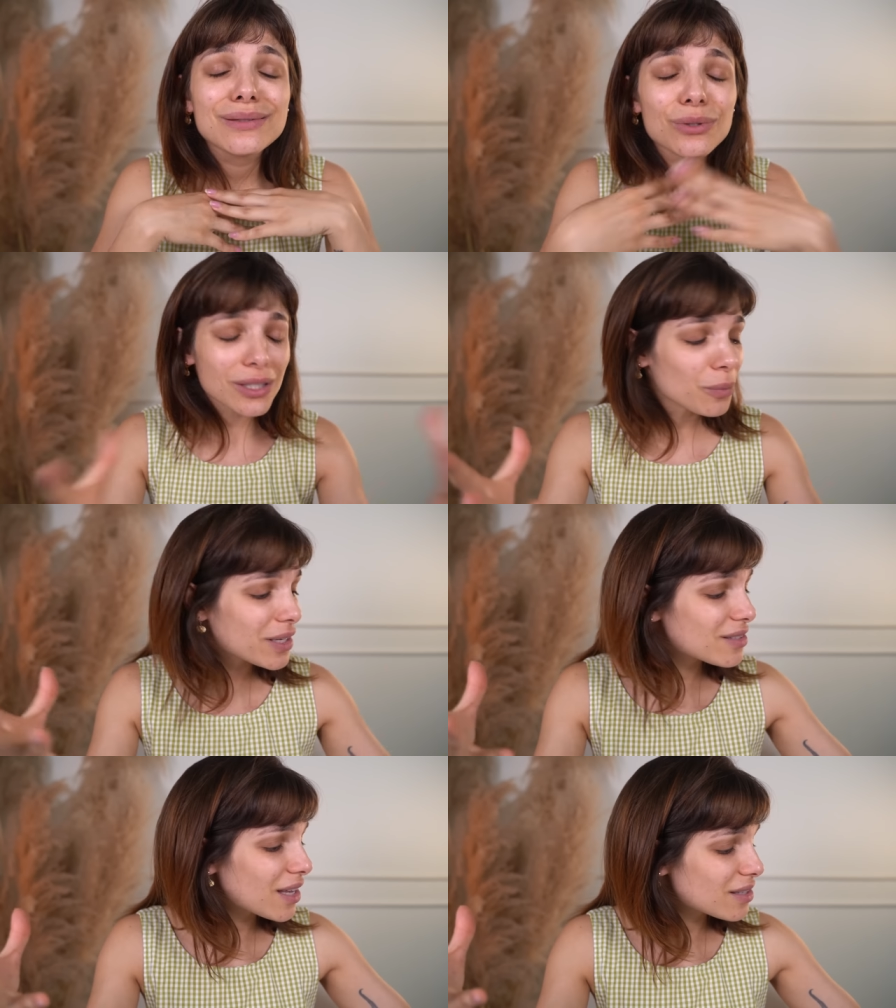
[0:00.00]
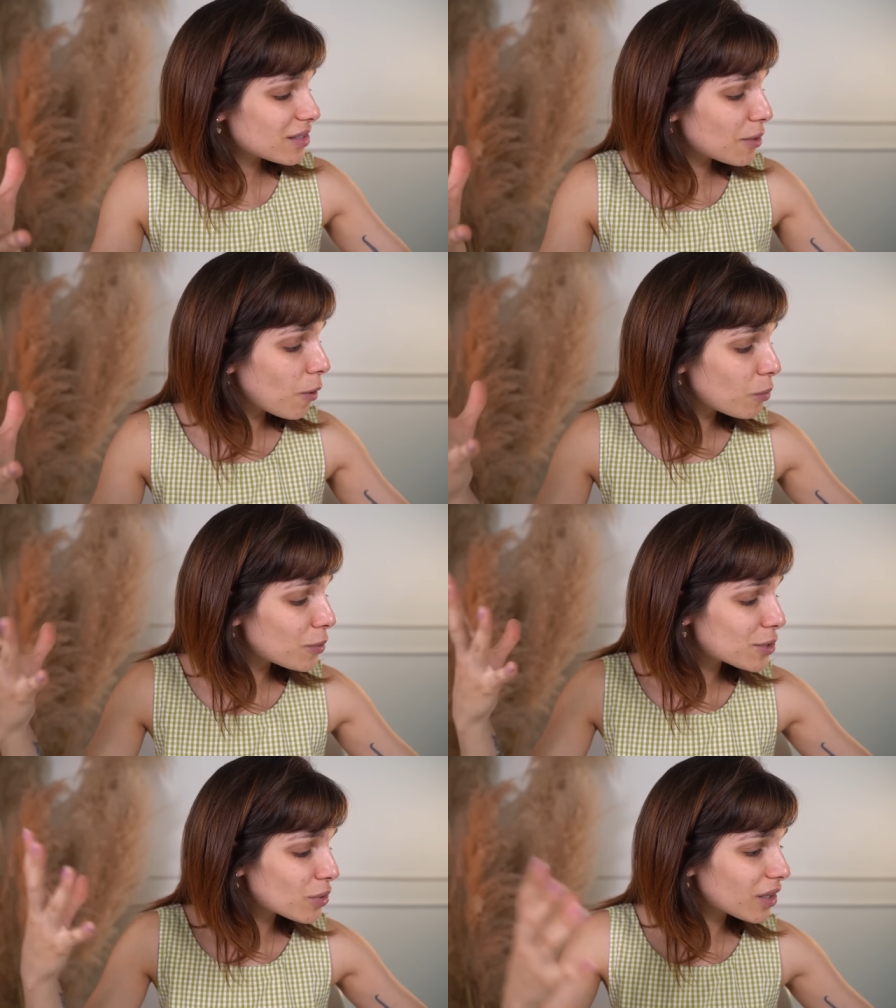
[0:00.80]
totalmente esqueci, como
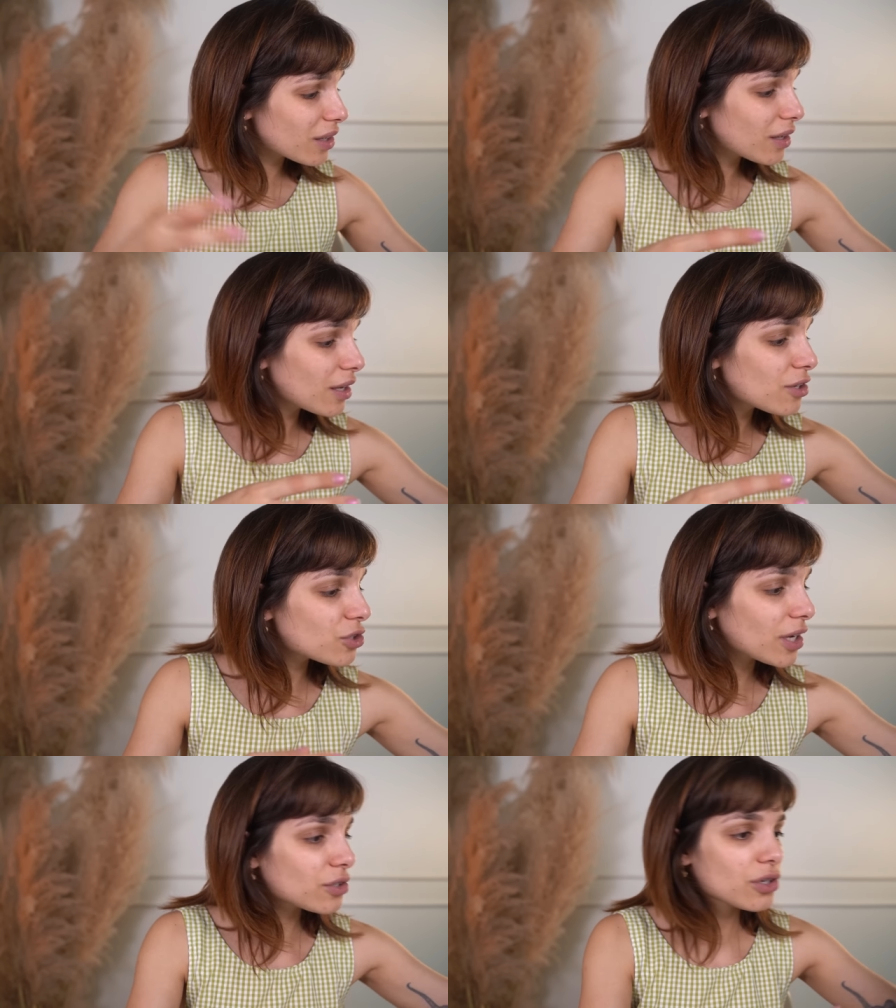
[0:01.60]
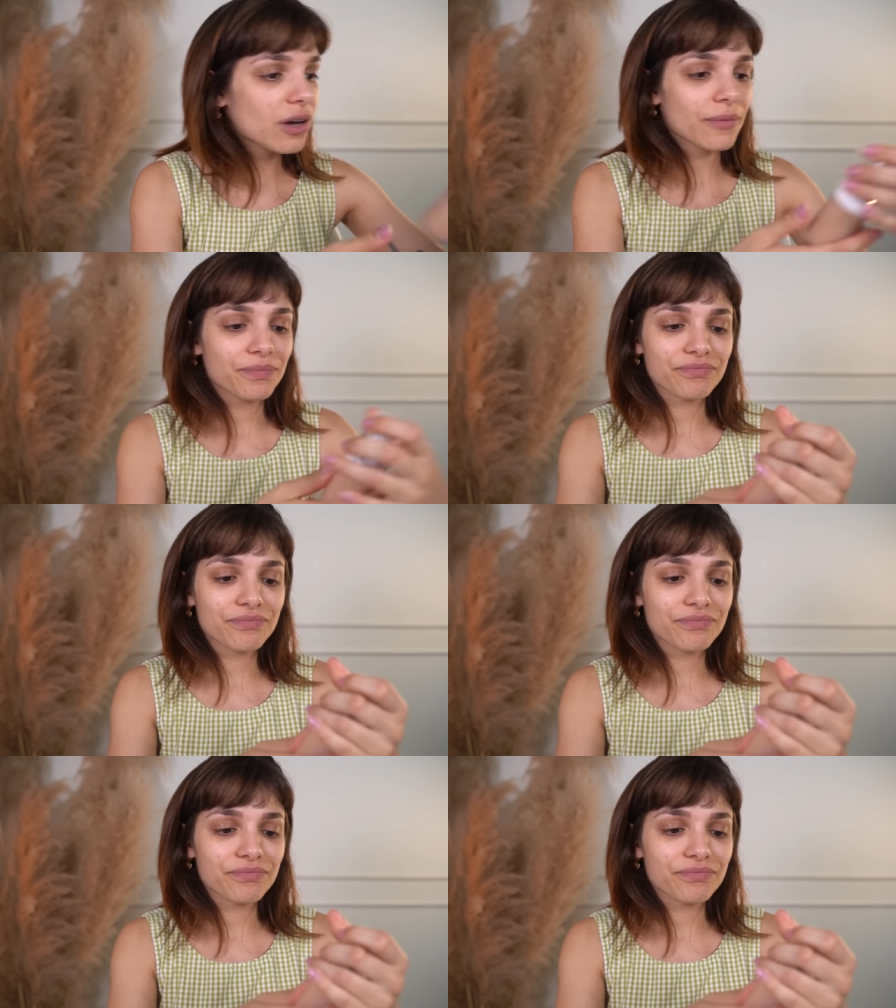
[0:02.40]
isso aqui. Gente, ó,